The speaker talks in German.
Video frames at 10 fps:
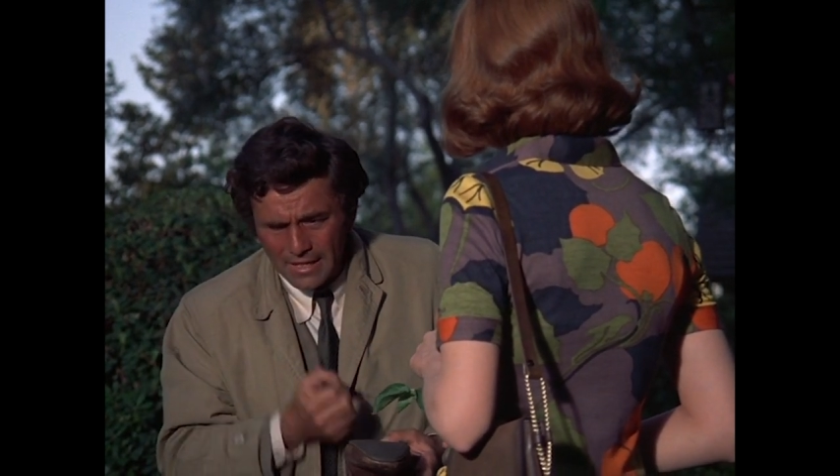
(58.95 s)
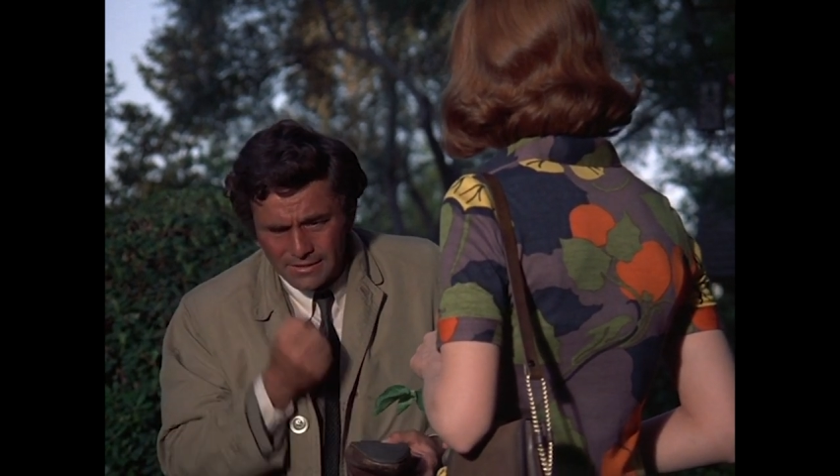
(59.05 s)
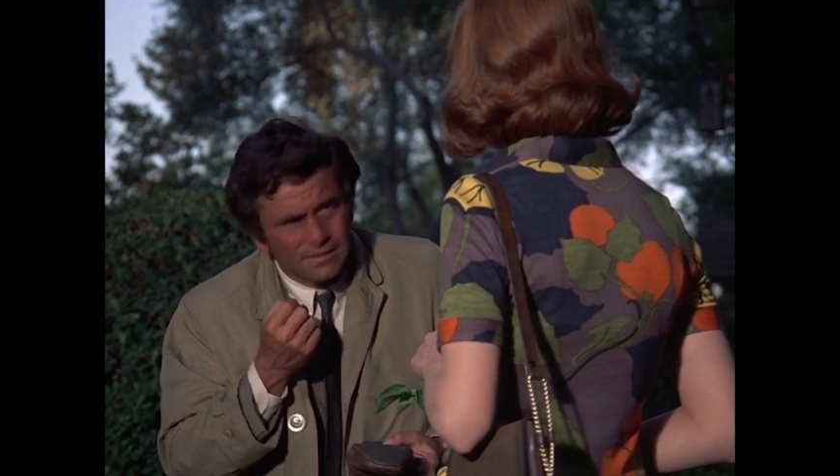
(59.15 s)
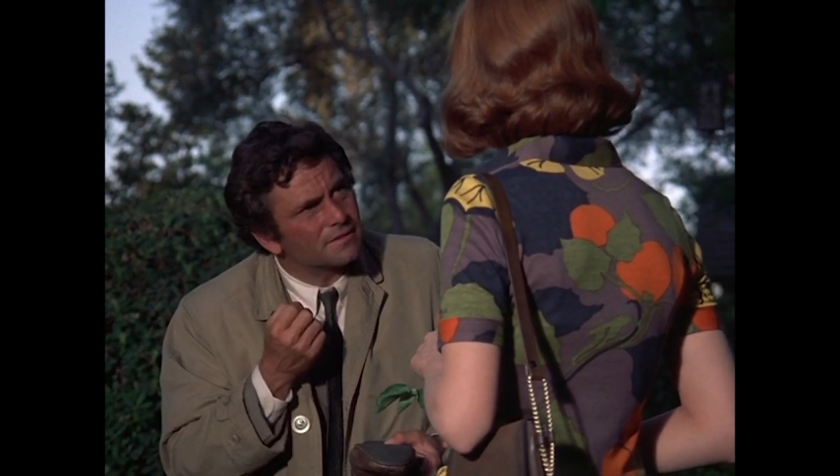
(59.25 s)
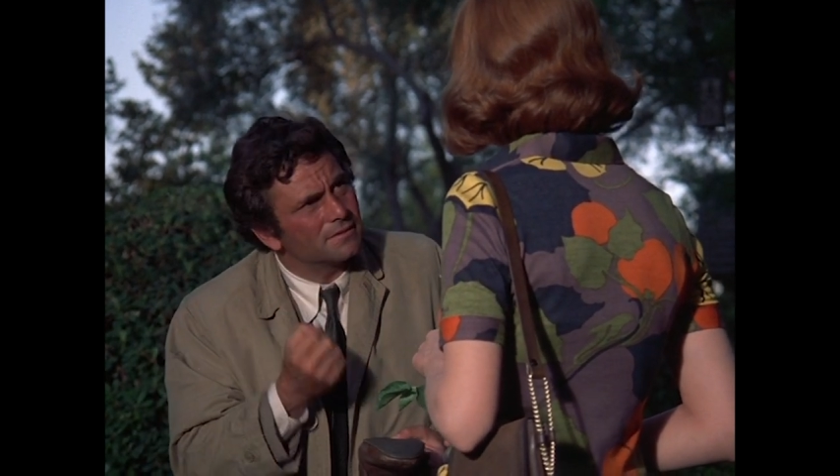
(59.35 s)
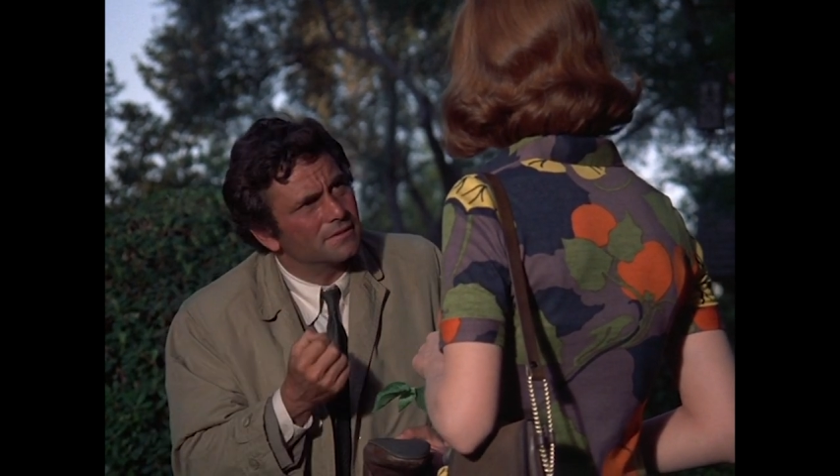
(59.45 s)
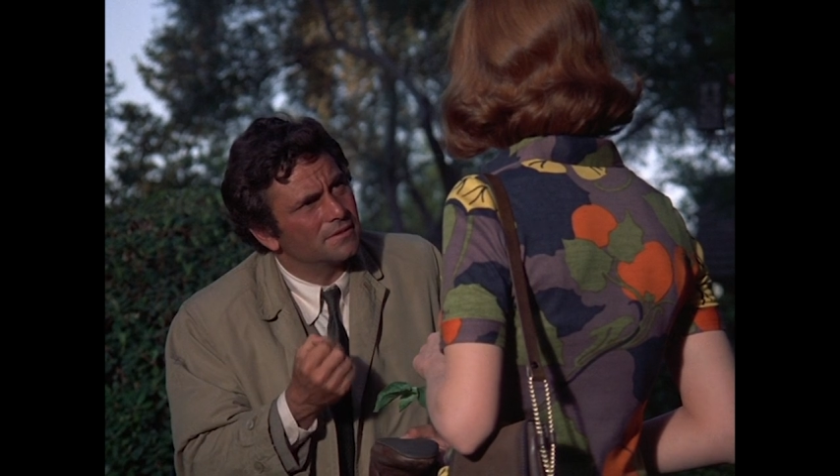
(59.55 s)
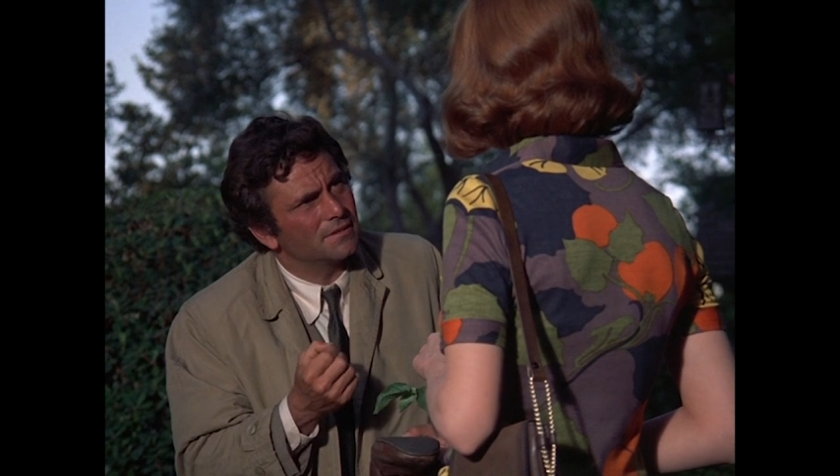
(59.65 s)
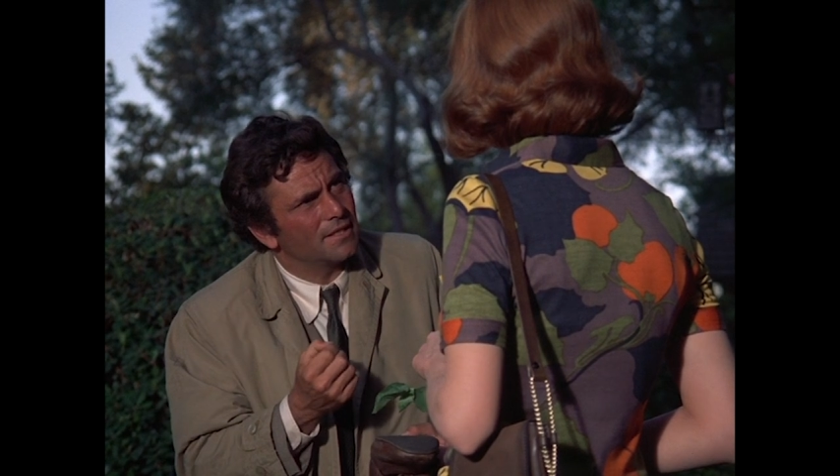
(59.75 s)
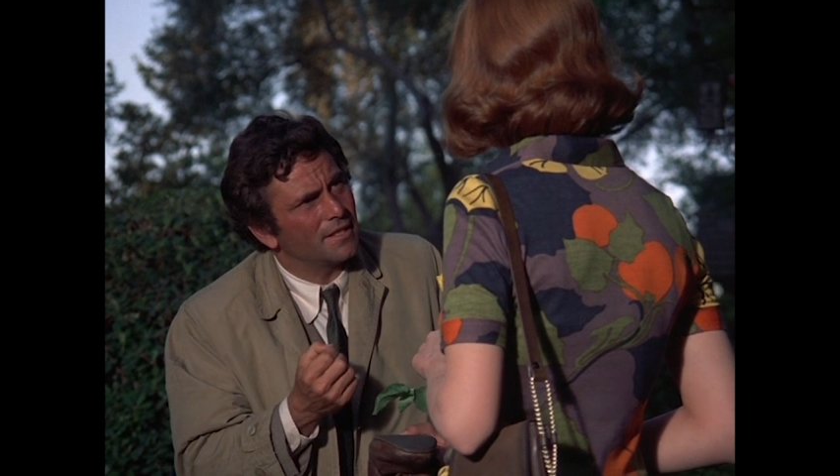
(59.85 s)
Nicht ein
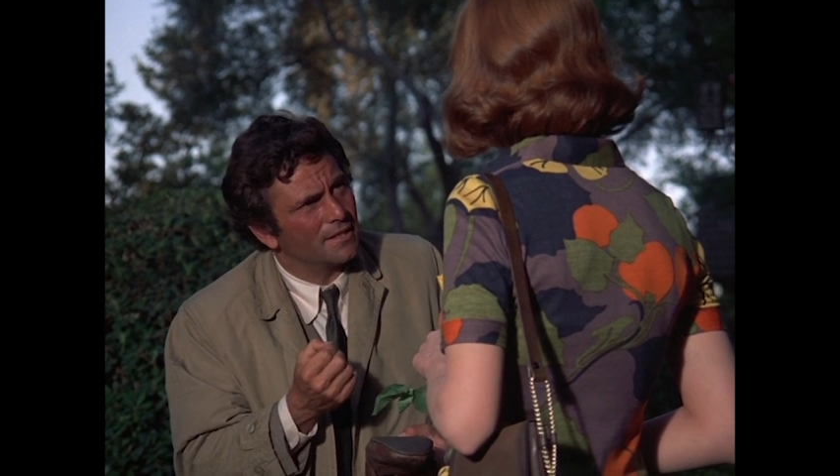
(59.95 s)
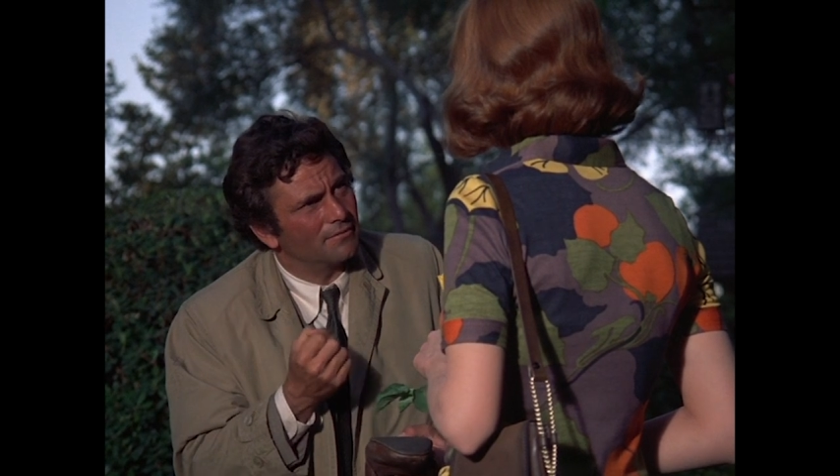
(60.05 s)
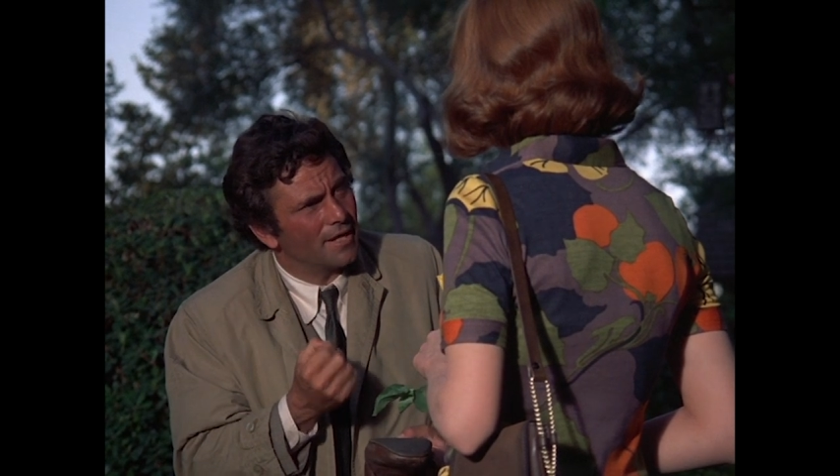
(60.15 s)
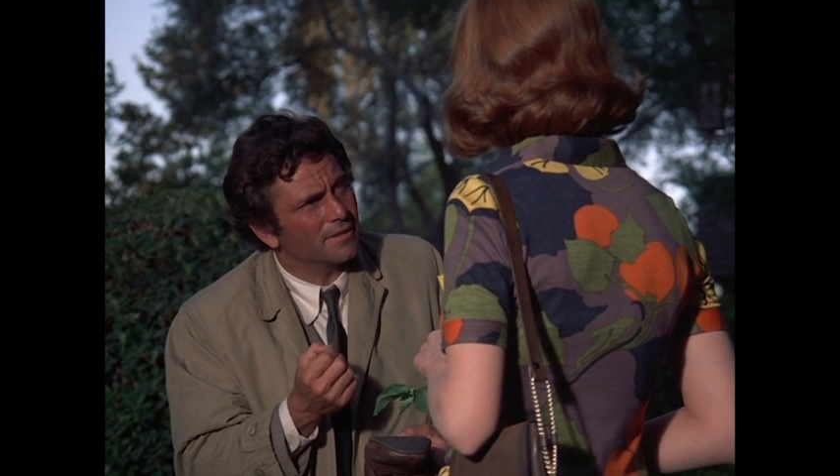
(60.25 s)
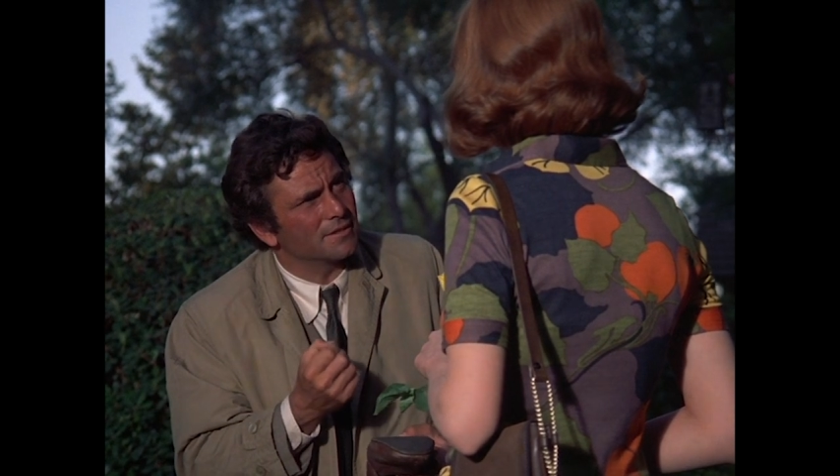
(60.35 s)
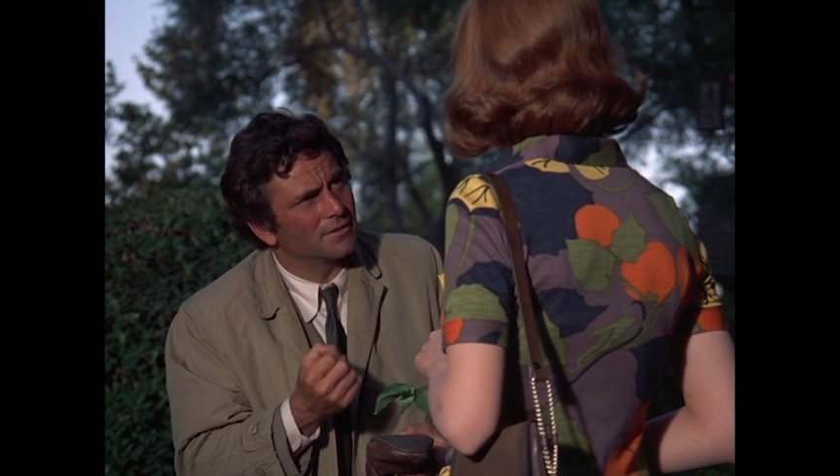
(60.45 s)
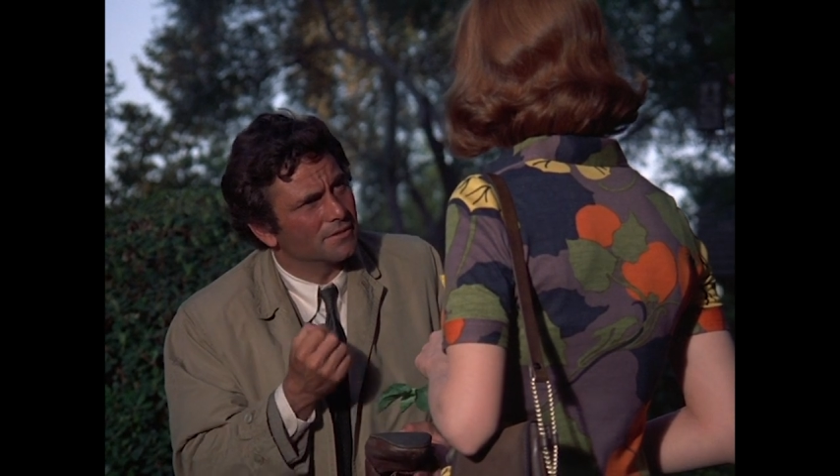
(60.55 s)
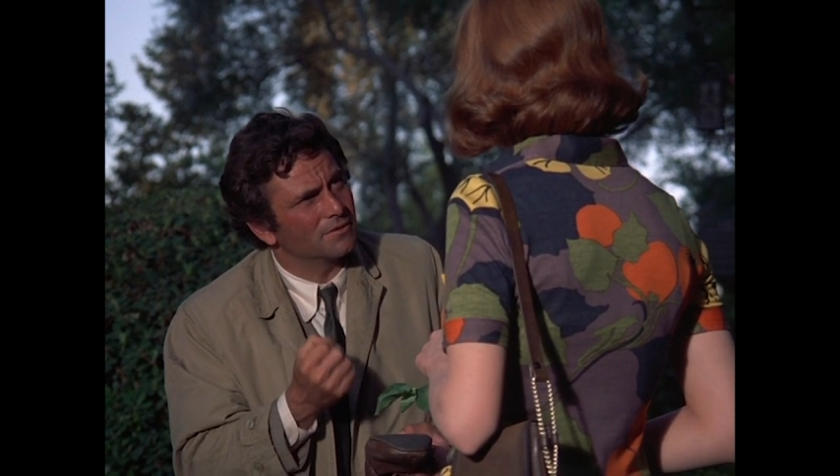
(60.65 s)
einziger Grashalm war an seinen